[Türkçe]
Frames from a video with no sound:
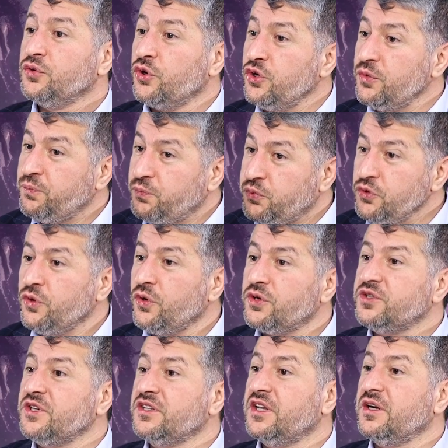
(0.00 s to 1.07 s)
Dönüp bu
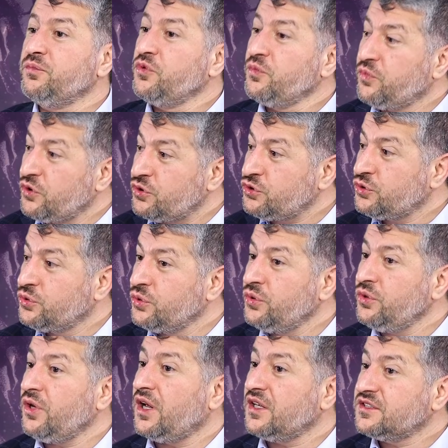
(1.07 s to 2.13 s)
noktada bu
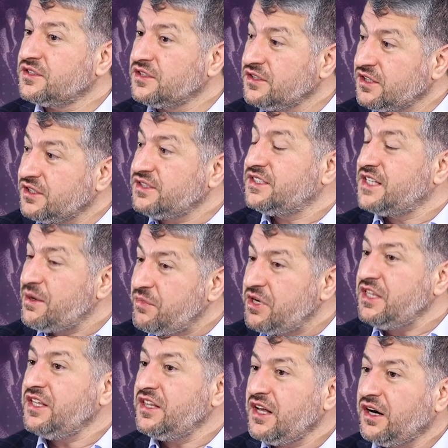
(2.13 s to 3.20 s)
boşluğun aslında
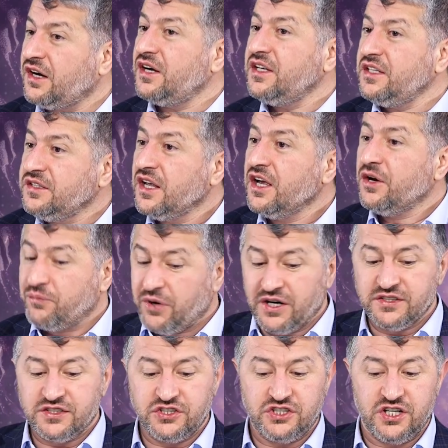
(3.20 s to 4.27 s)
zeminine ait
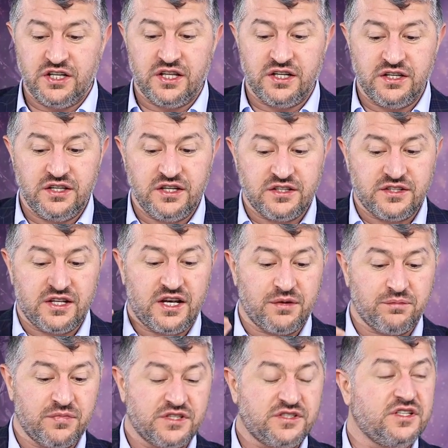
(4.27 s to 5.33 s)
bazı şeylerin
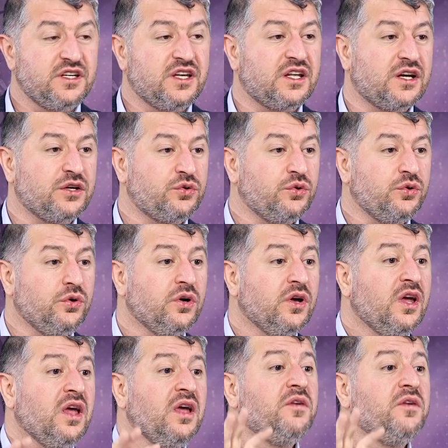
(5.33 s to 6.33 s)
irdelenmesi gerekiyor